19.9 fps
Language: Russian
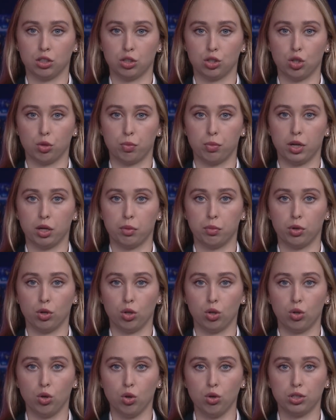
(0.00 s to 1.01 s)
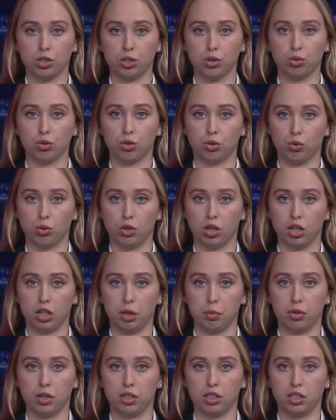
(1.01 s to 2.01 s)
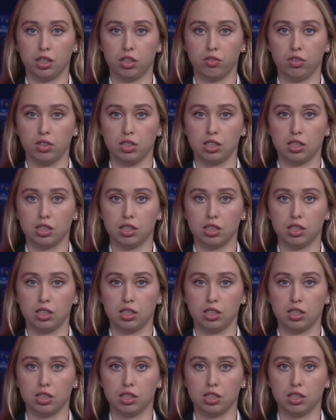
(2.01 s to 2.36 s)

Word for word: что приобрел когти у друга и планировал